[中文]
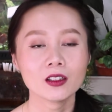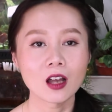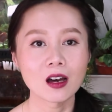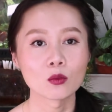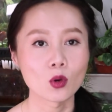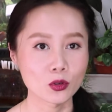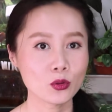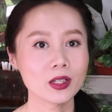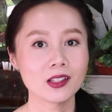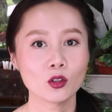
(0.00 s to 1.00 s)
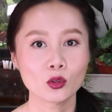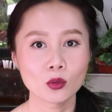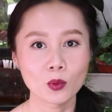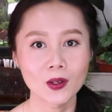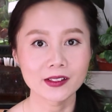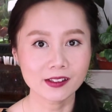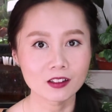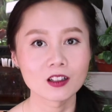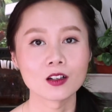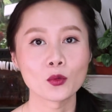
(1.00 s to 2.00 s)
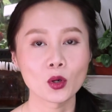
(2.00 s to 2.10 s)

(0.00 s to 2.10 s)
那我去年就是播了四颗，